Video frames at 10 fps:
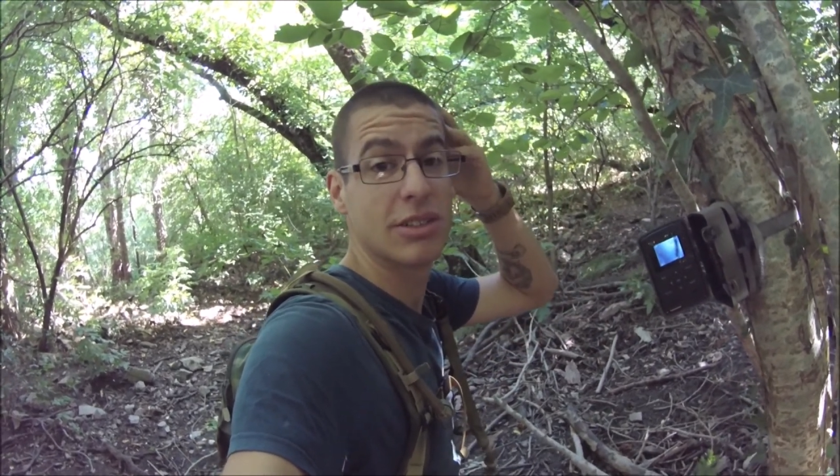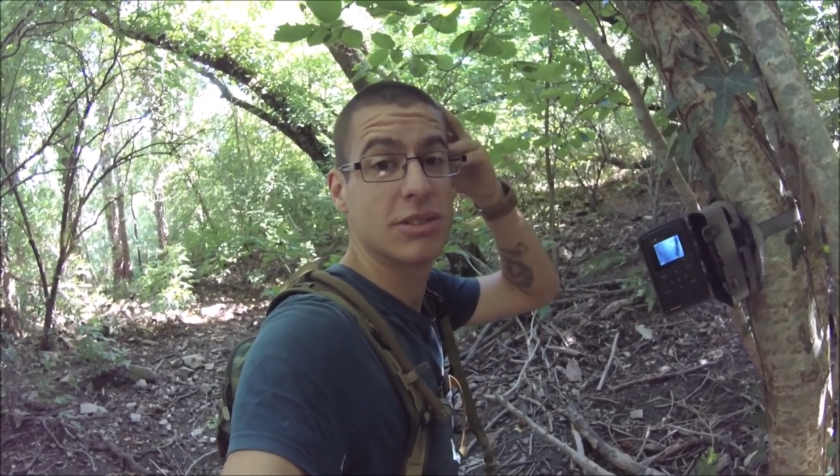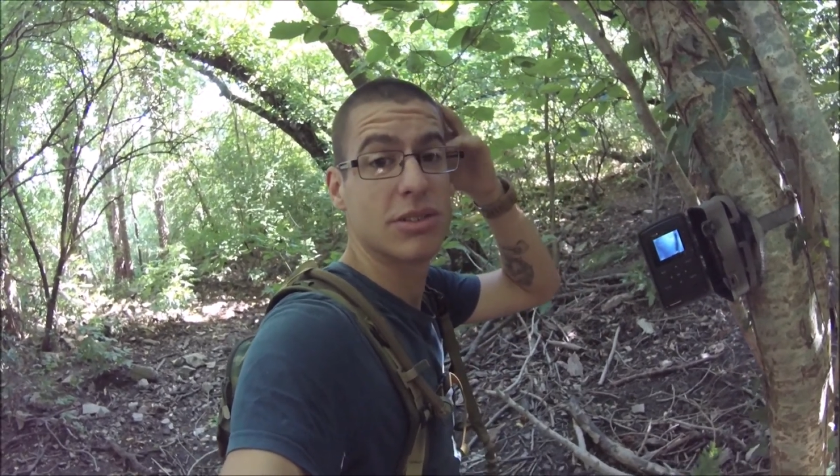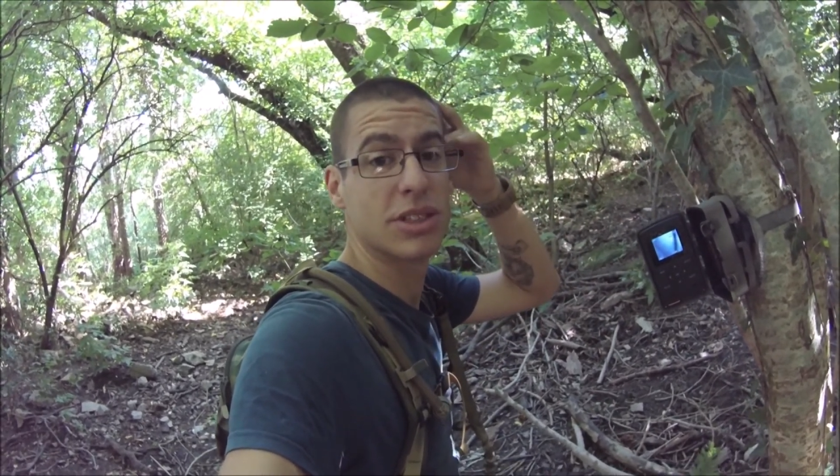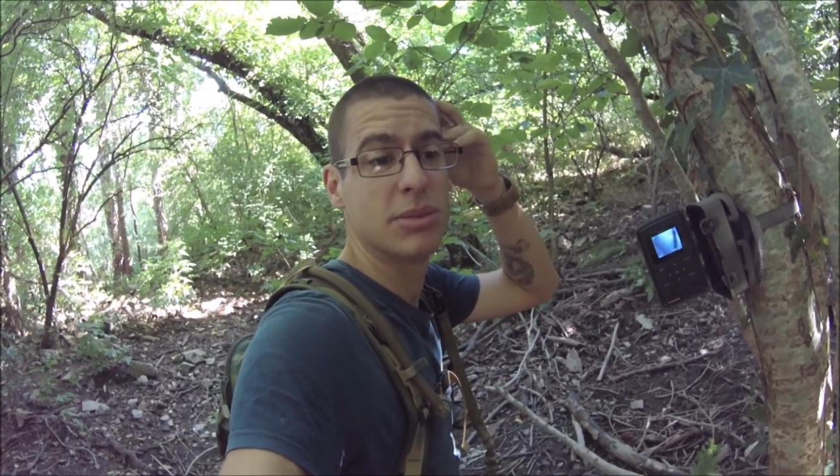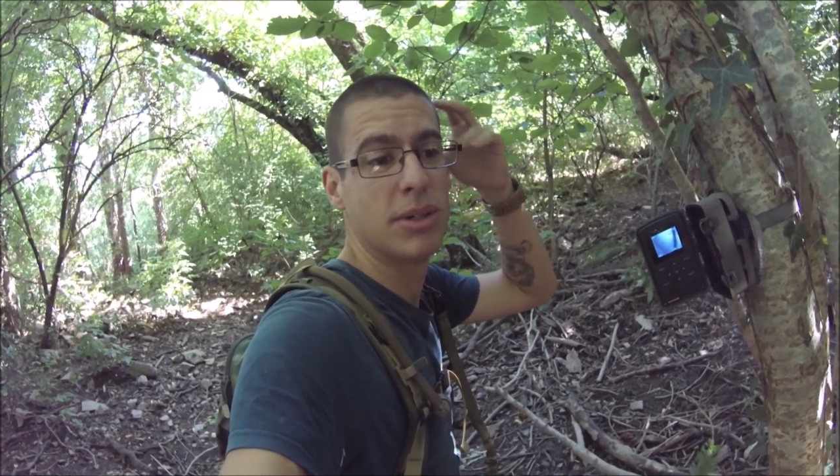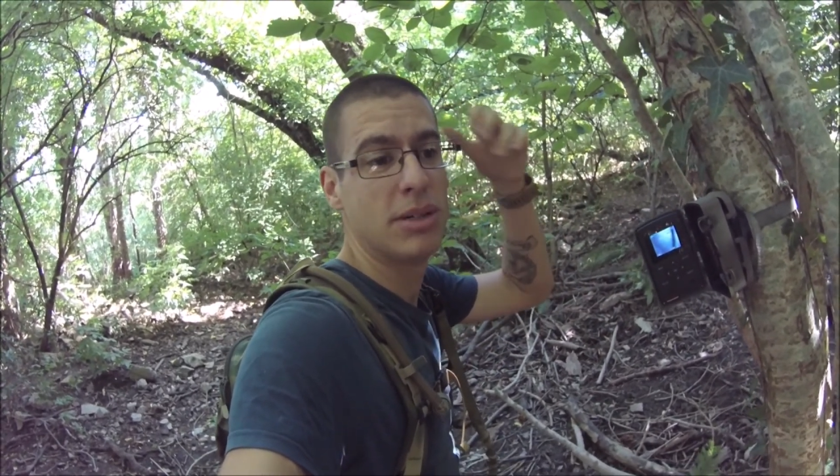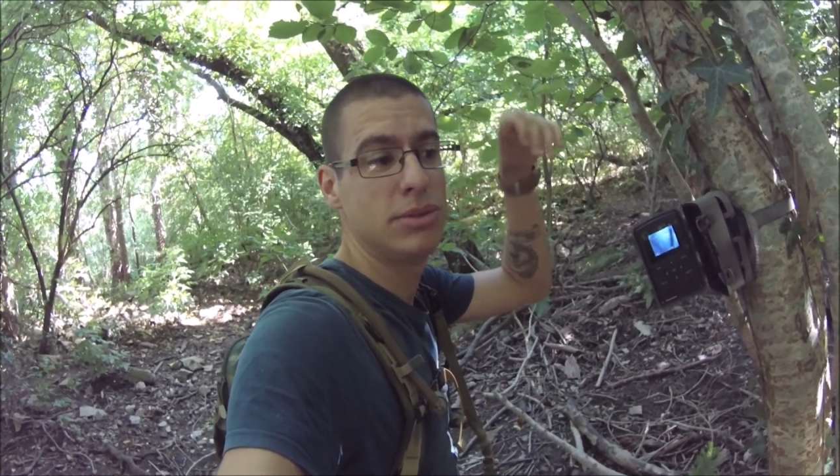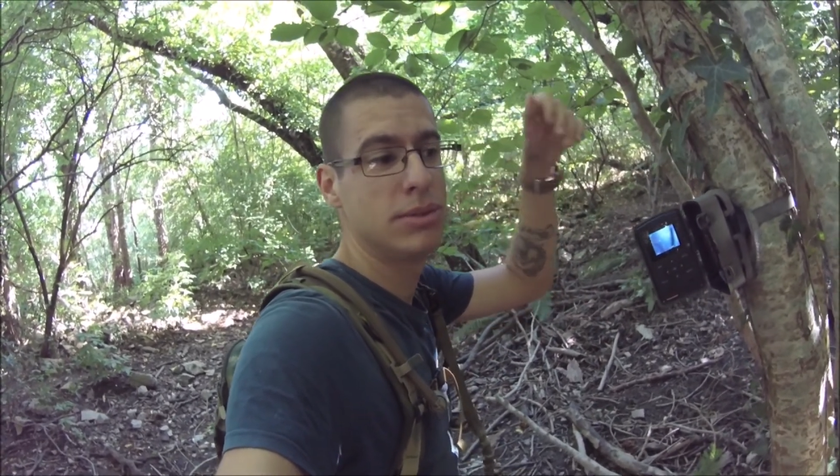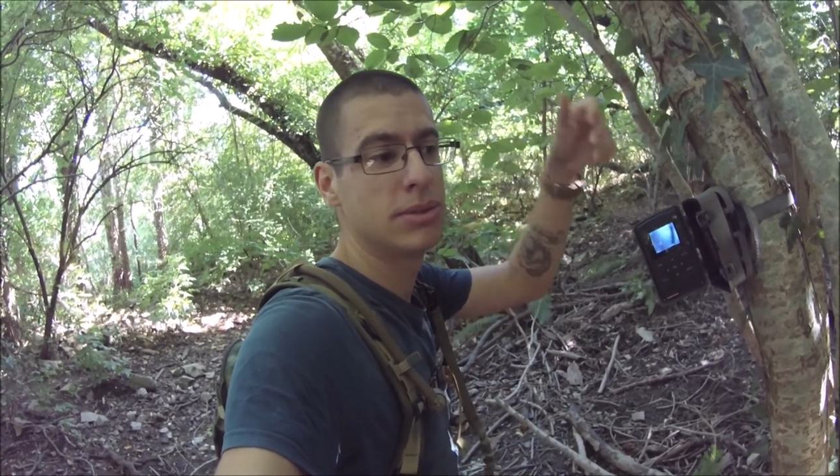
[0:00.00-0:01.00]
donc j'ai pas
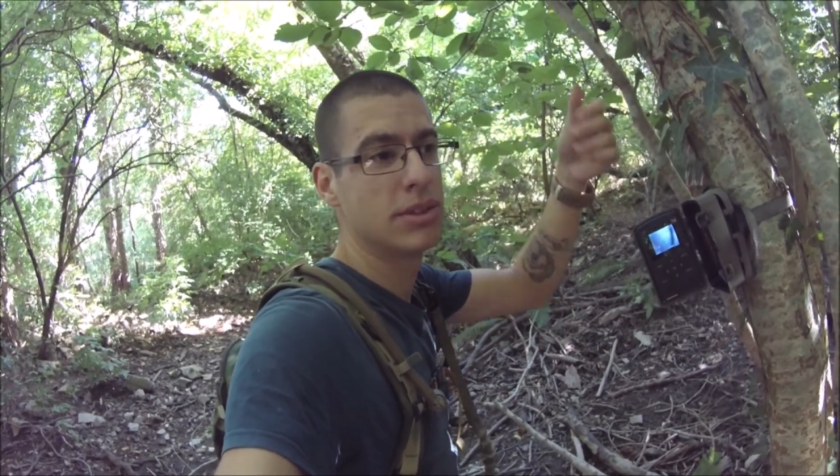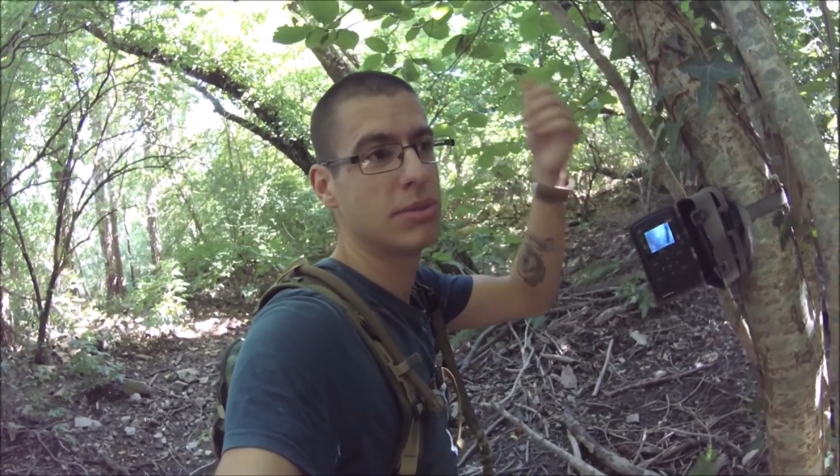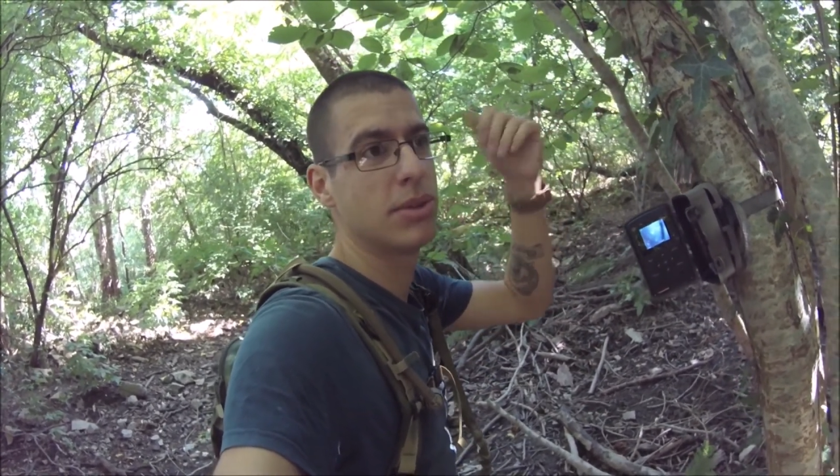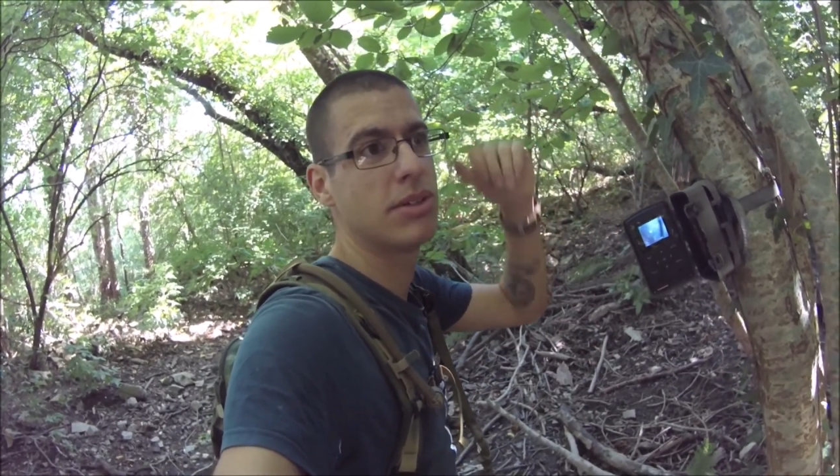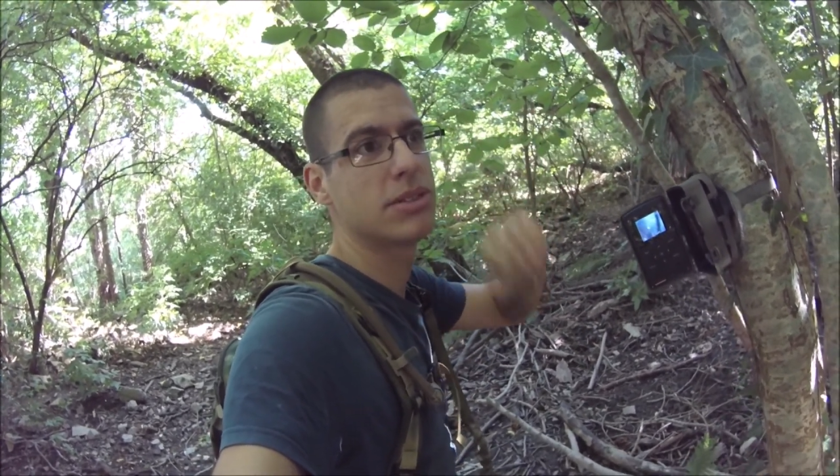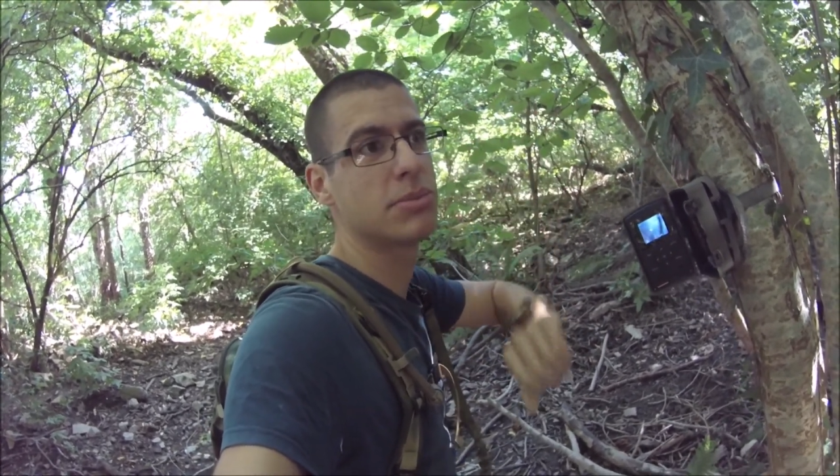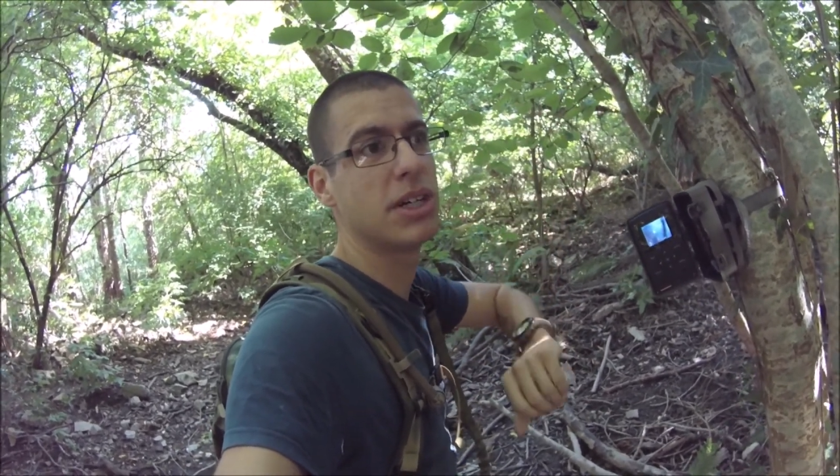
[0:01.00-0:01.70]
l'habitude que les branches ben,